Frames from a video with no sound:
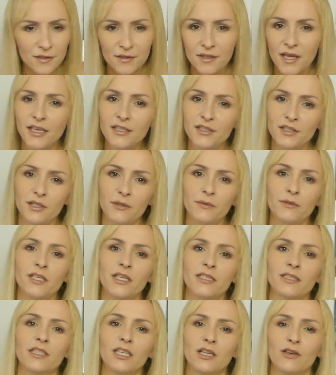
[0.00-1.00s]
chęci
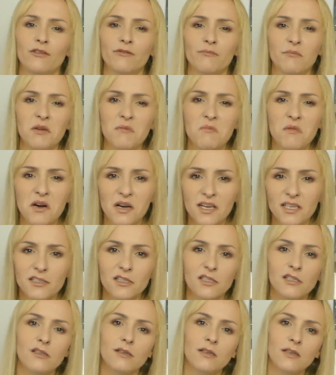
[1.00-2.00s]
uczestników, mimo
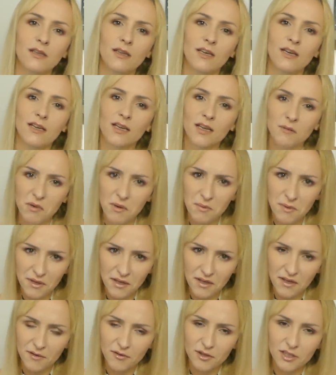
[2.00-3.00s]
chęci do intrygi, mimo
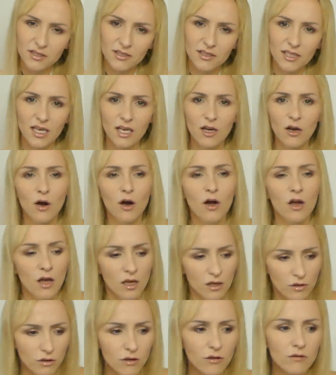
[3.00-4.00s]
tego wszystkiego,
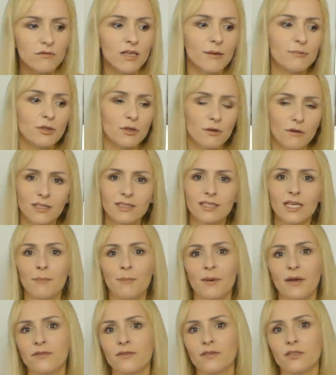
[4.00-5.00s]
no na przykład
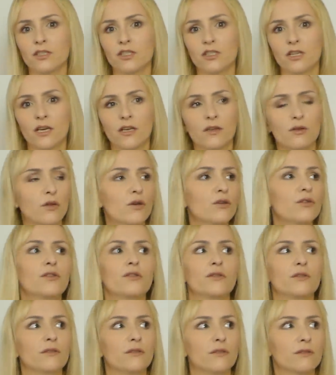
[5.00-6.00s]
zapewni, że
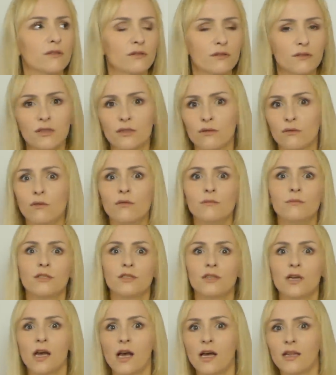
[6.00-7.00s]
ktoś y,
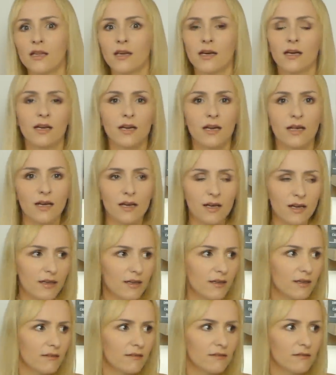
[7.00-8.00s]
umrze, a nagle
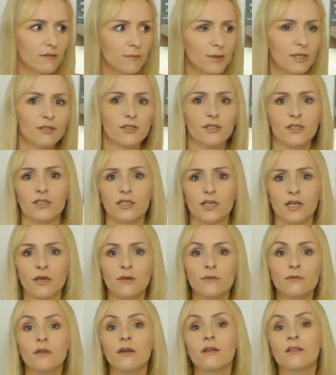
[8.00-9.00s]
y, będzie
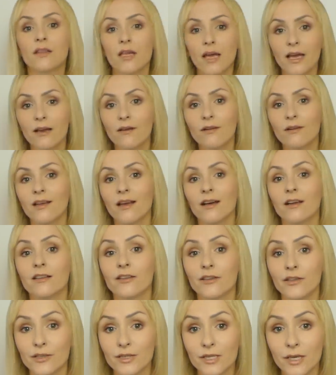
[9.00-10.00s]
żył, no tego
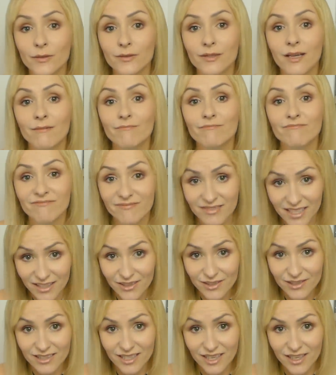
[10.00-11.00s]
reality show nam nie
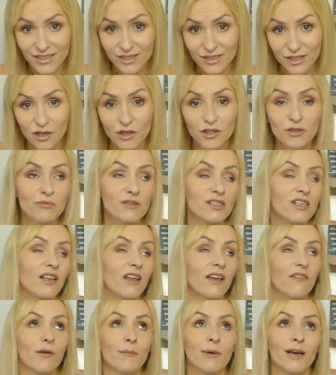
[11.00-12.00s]
dostarczy, choćby się
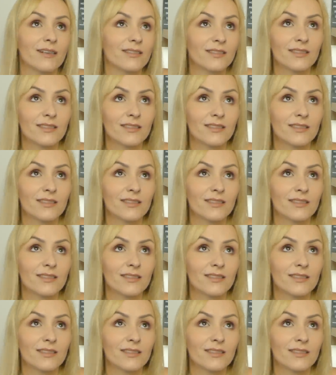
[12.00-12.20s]
nie wiem jak